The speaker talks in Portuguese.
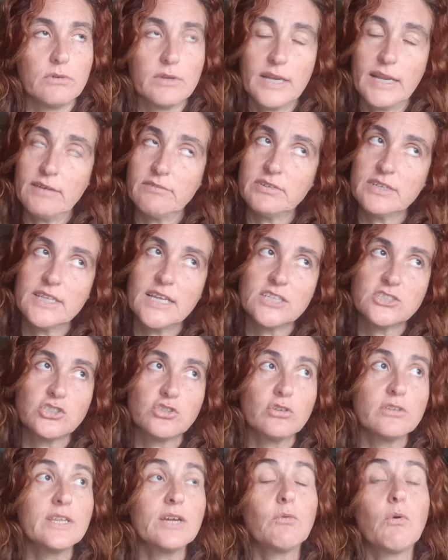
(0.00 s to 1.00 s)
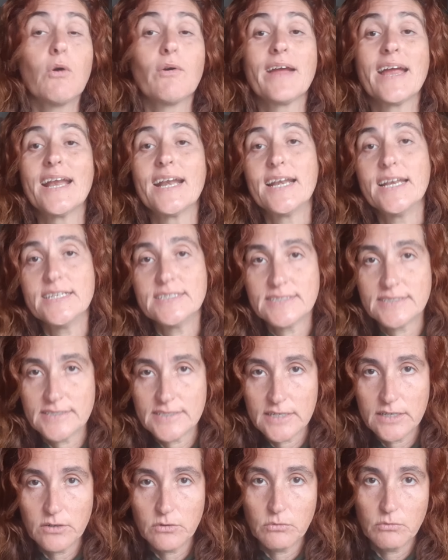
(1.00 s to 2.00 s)
na verdade, toda e qualquer
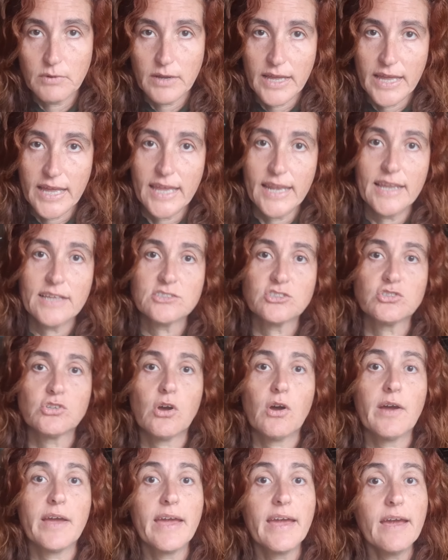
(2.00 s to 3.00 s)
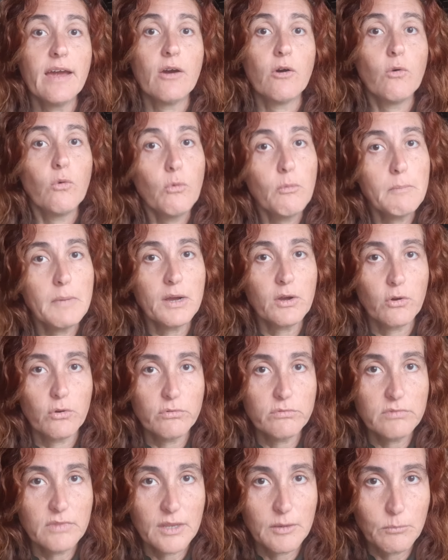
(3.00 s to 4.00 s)
lição, ela só é uma
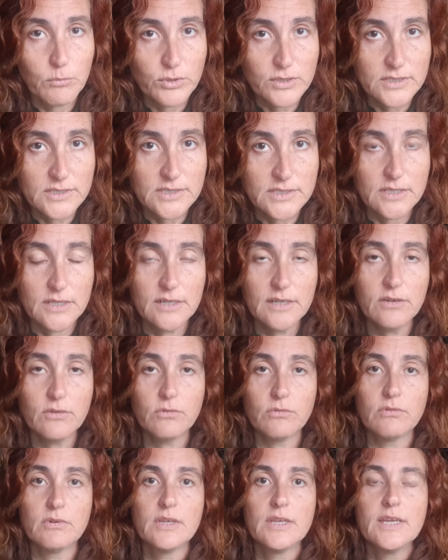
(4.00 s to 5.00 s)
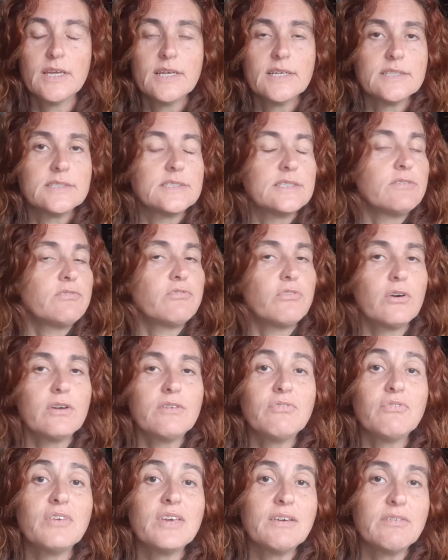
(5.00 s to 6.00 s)
contribuição se for
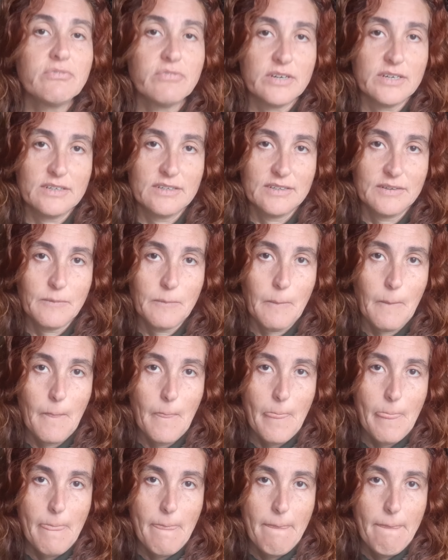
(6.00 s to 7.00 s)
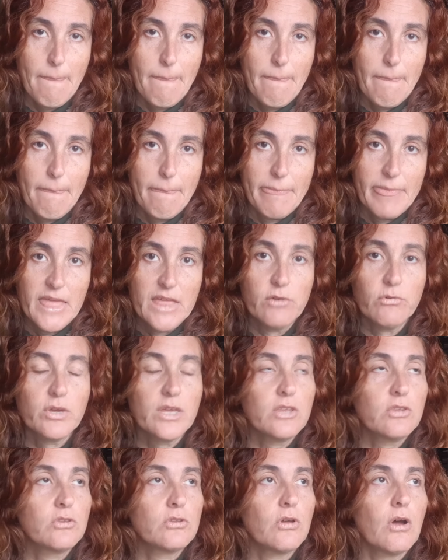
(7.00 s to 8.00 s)
viva. E o que
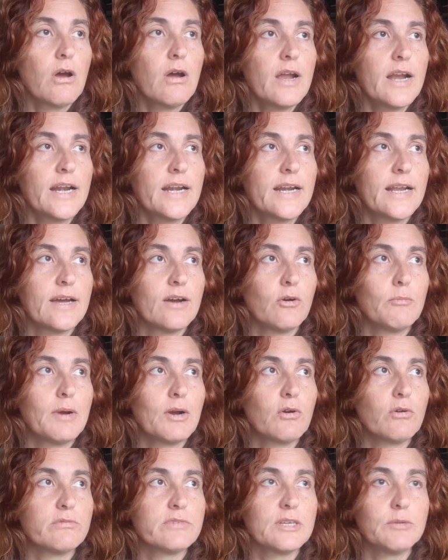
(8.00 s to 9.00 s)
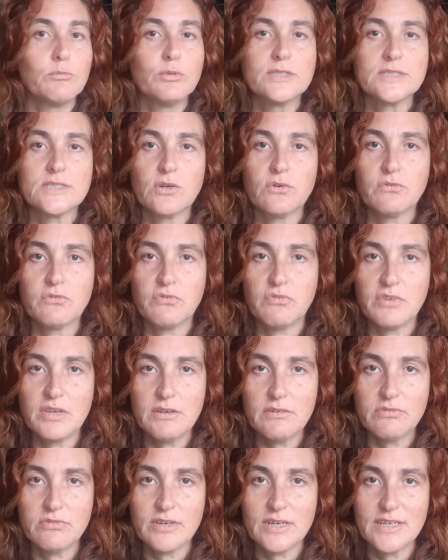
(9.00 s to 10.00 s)
torna uma contribuição
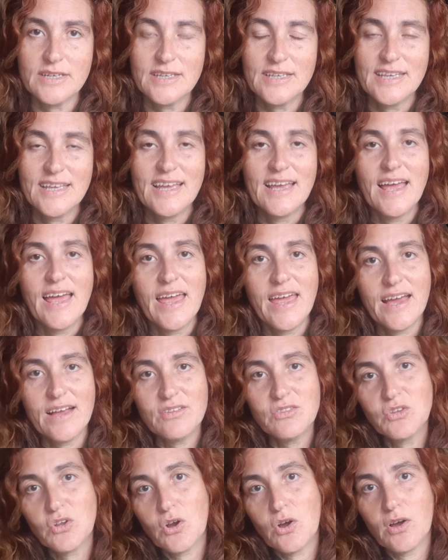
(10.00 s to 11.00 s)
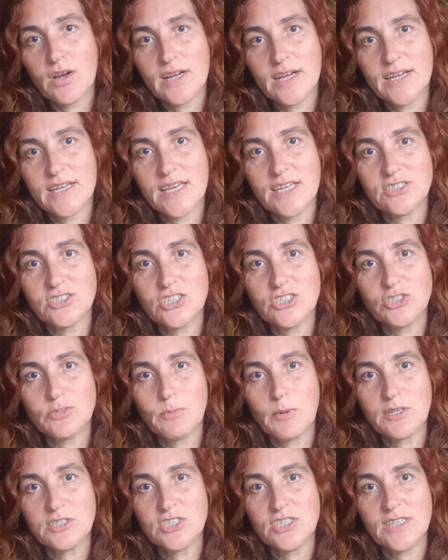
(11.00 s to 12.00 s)
viva é a troca que a gente
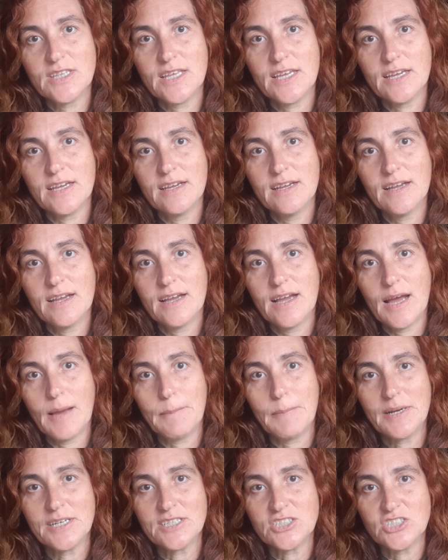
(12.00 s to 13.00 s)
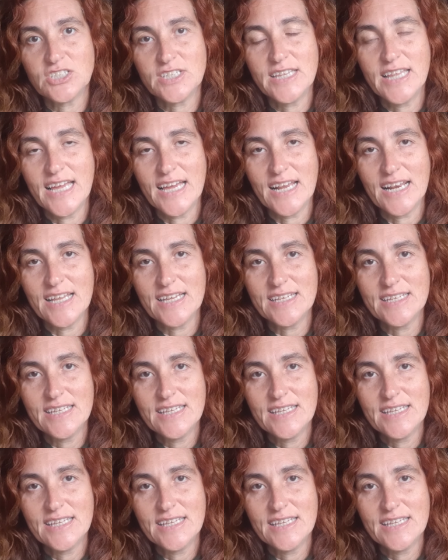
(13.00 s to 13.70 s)
pode ter a partir dela.